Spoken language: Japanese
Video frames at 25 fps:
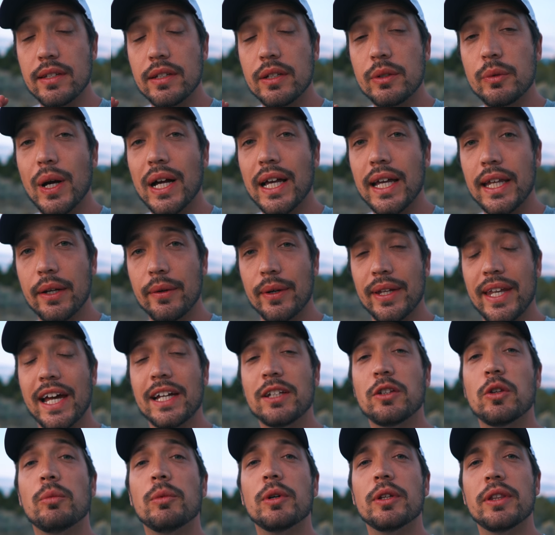くわけではな
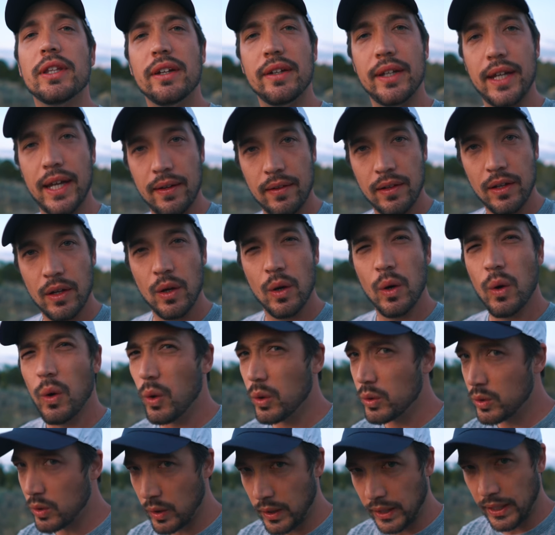いと思うんだよね。
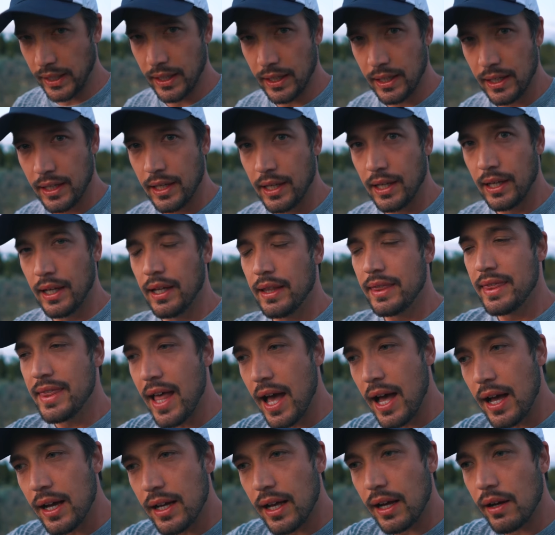本当に
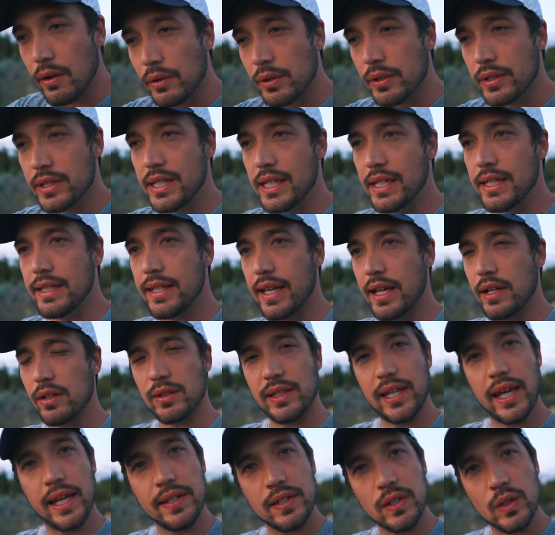なんかこの人生の
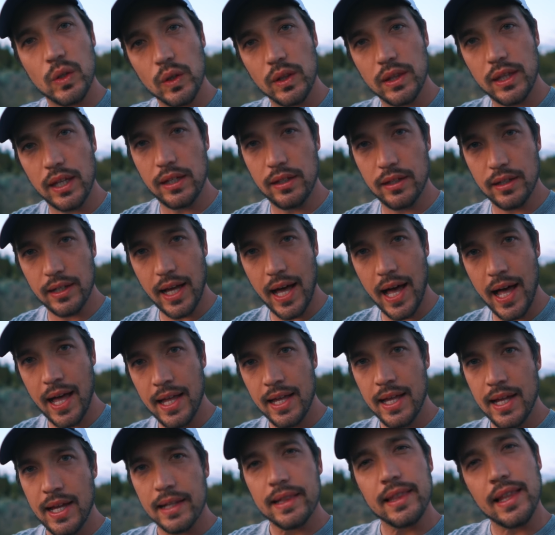テストっていうか
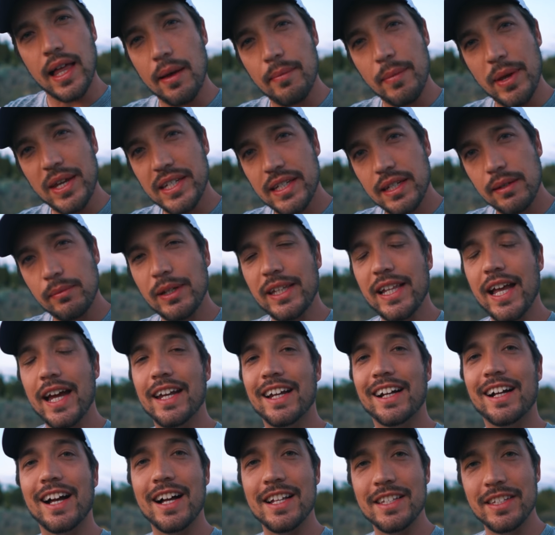試しみたい
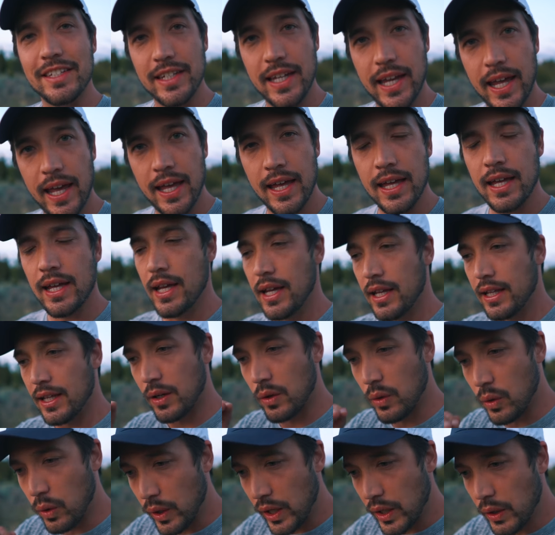な感じ で
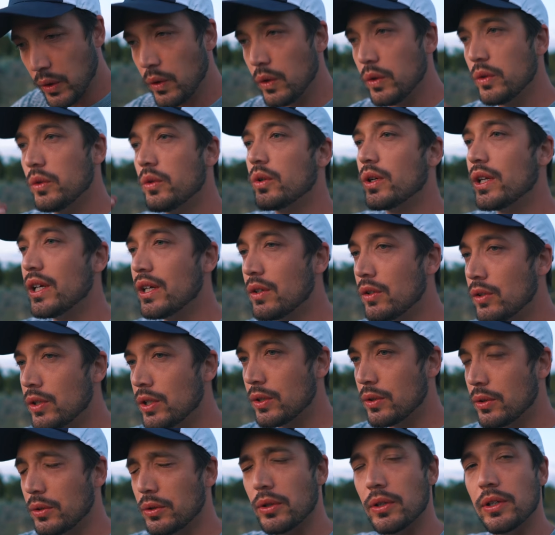これを乗り越え
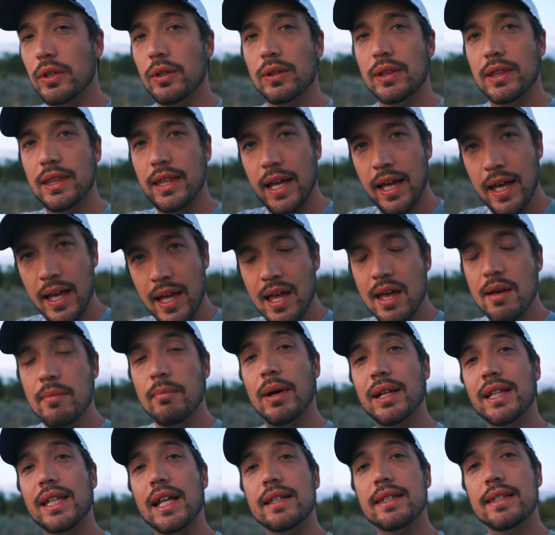ることによって
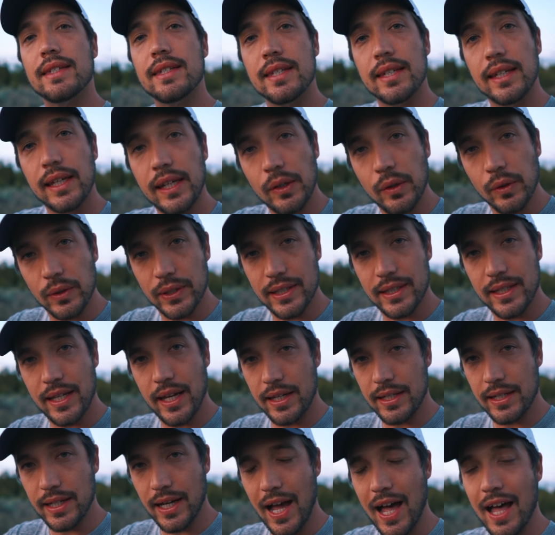また次の
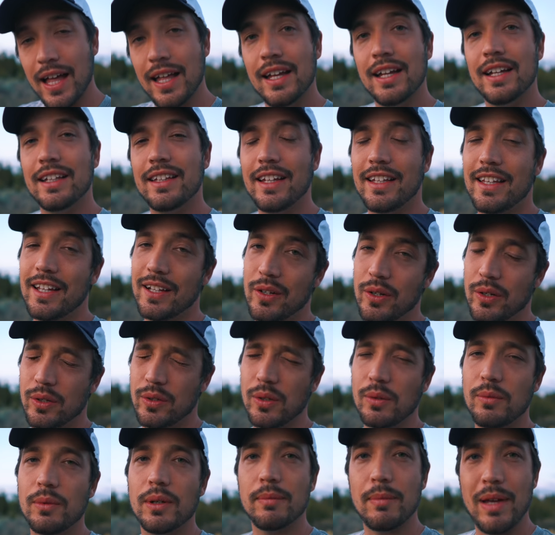ステージが出てくる
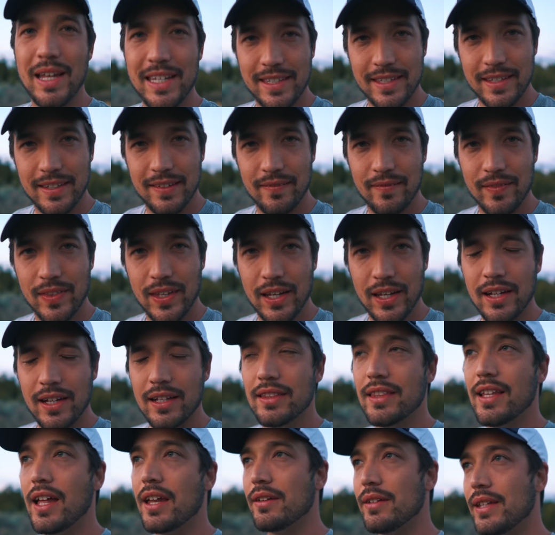と思います。
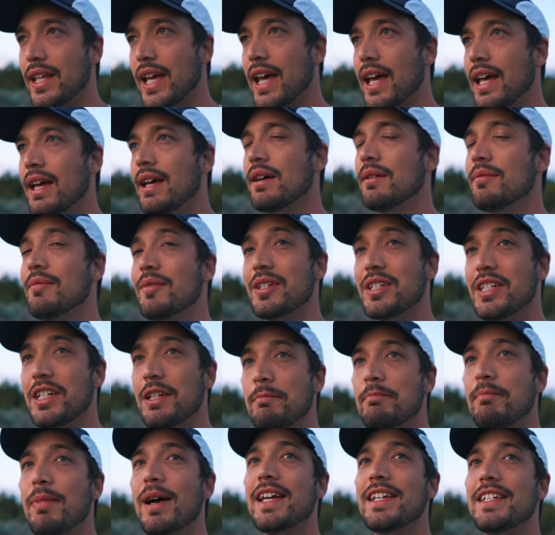なのでもう
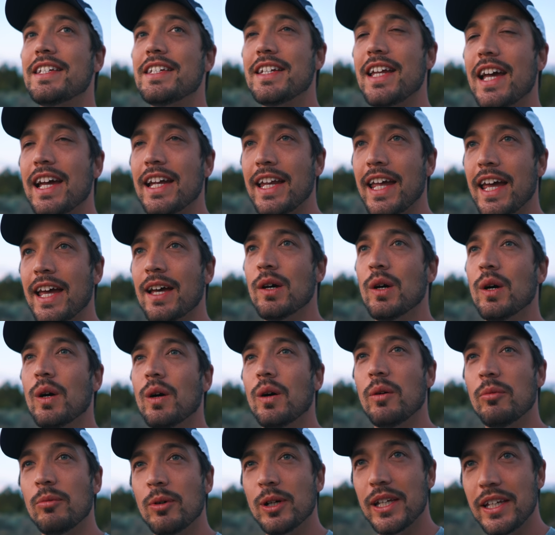心配しないで、
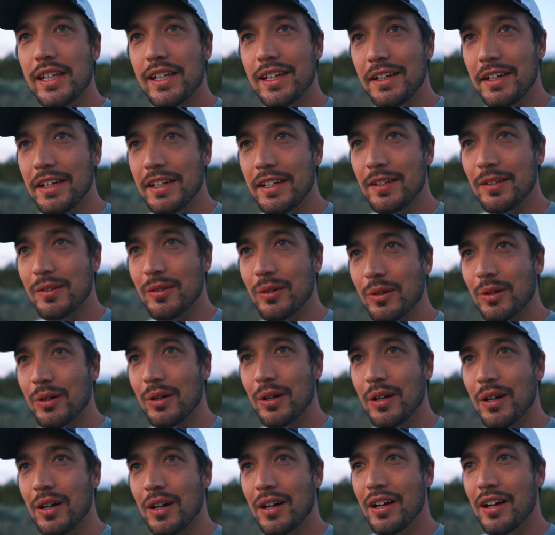思いっきり人
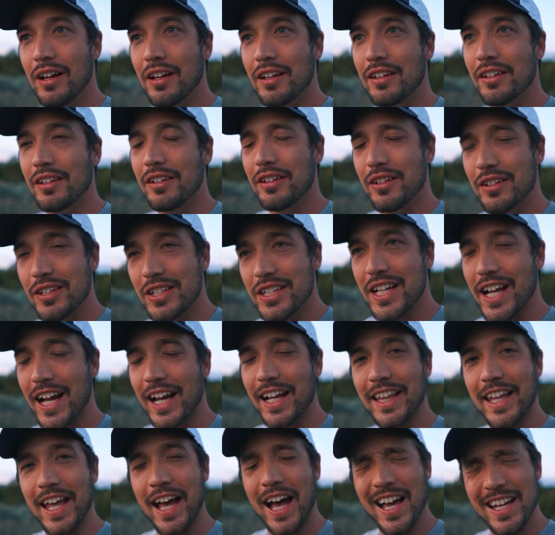を許してあ
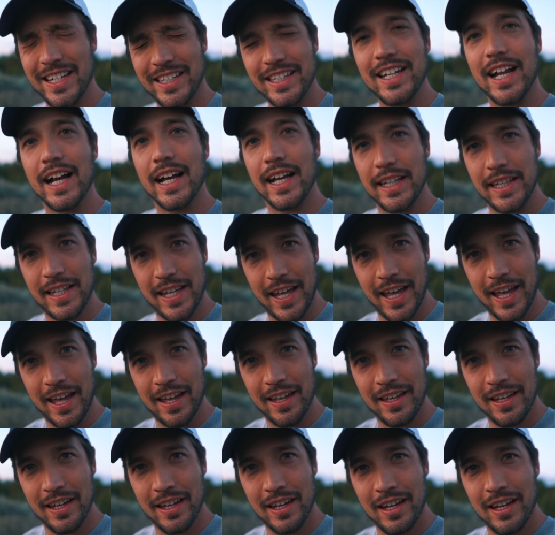げて、愛してあげて、
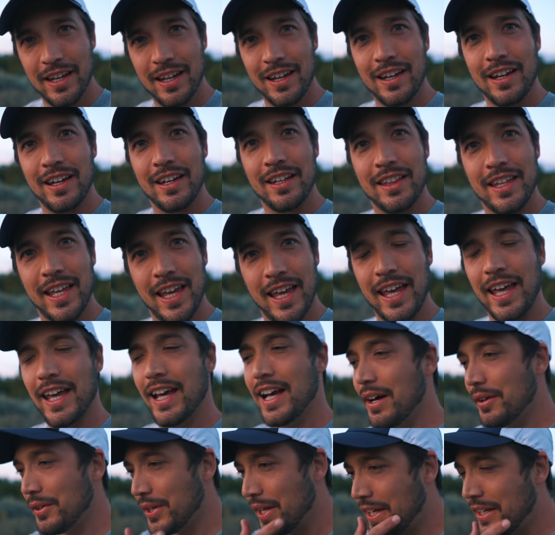で笑
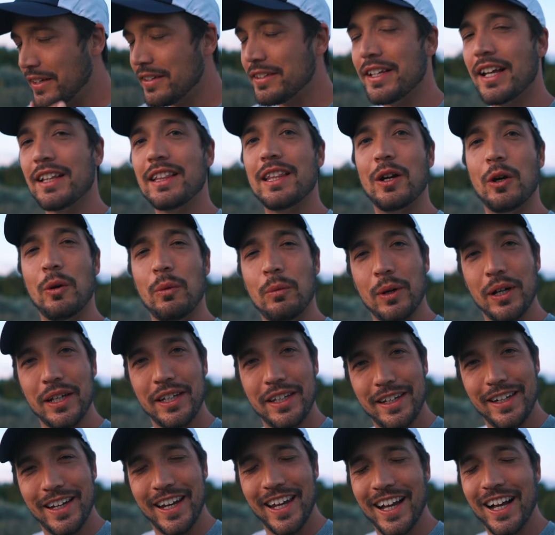顔できるんだったら思いっ
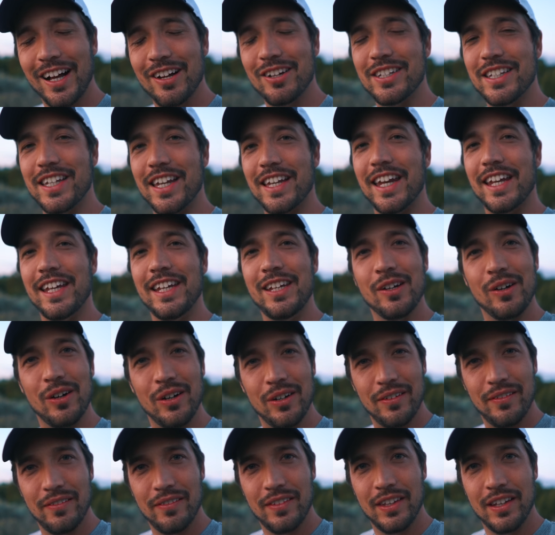きり笑顔してていいよ。